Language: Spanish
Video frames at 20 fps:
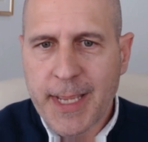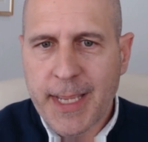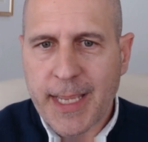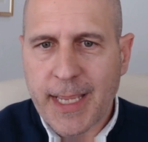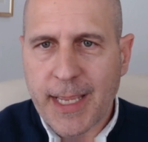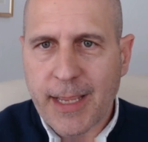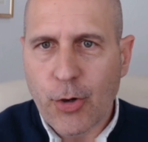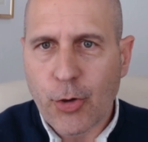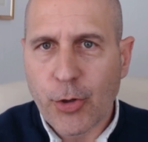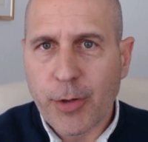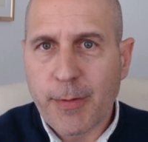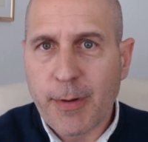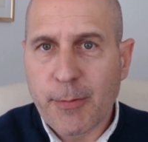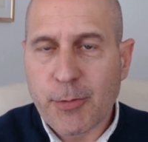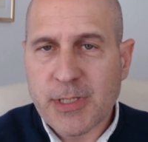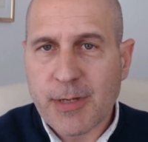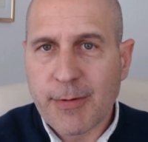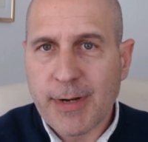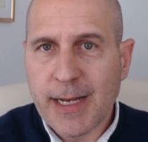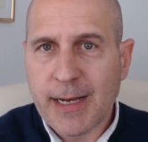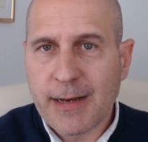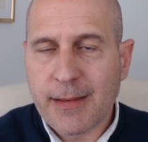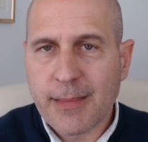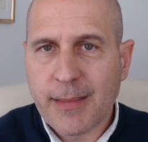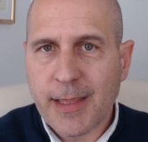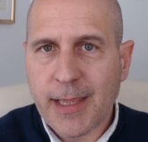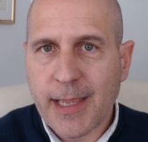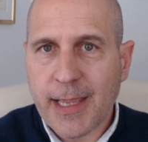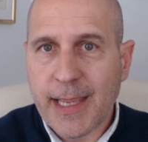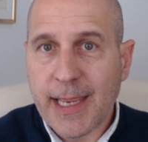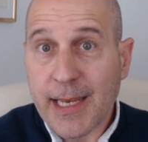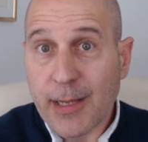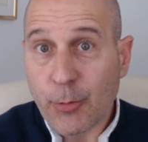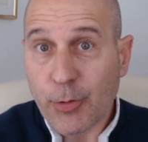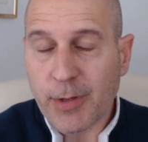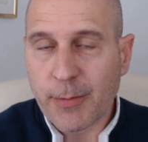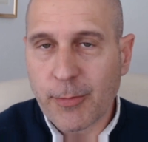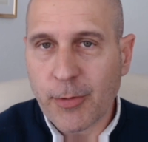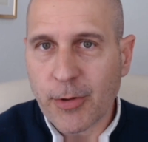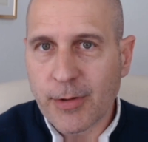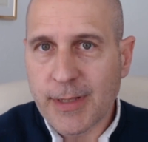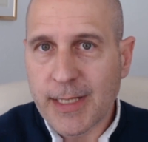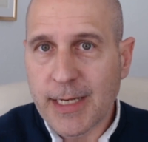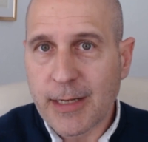Eh, hoy vamos a hablar del Euribor,